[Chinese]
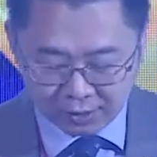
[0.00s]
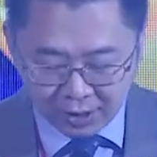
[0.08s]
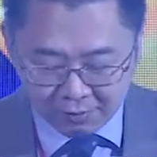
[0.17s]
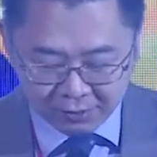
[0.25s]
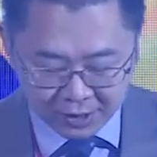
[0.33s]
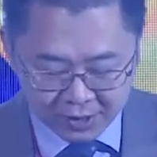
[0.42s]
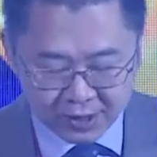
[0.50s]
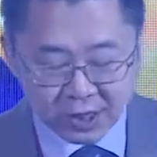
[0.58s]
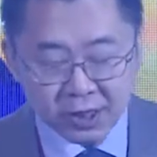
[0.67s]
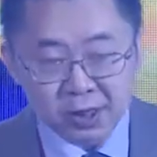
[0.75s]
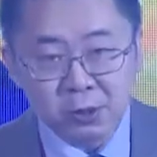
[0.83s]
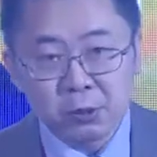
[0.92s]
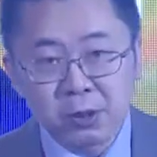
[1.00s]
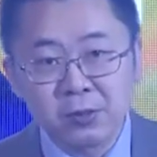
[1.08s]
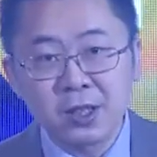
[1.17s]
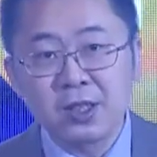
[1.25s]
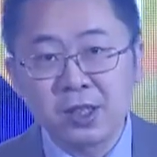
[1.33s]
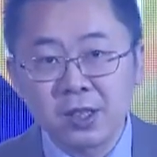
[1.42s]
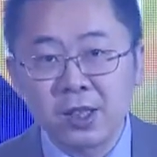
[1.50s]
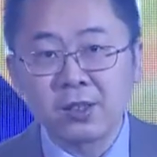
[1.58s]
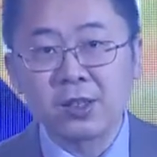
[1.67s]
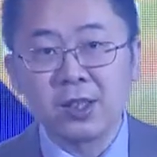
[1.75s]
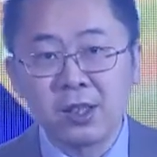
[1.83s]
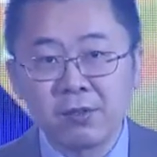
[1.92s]
但凡想跟对方协调
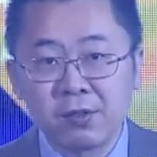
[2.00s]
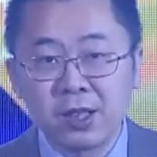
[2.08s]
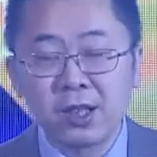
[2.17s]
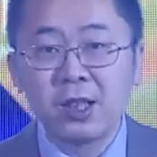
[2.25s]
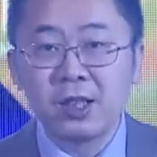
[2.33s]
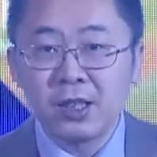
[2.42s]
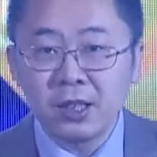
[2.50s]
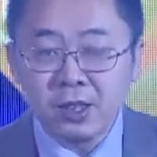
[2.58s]
的那一方，一